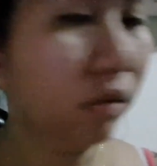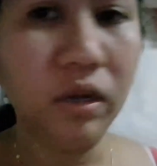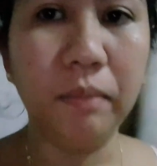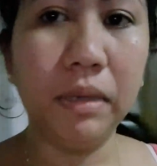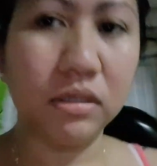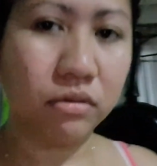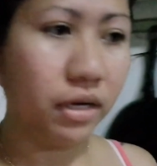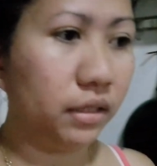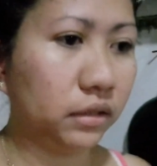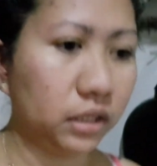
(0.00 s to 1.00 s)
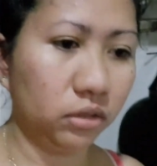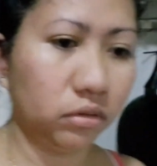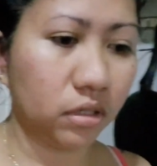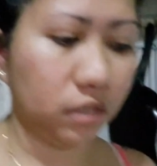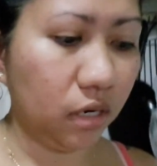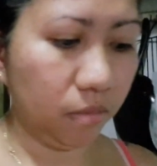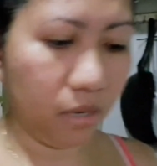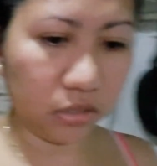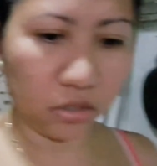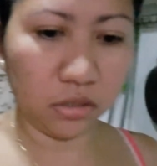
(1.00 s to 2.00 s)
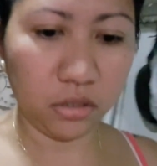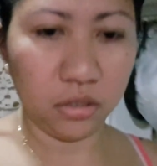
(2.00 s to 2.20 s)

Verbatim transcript: Ang basurahan dito, nasa labas.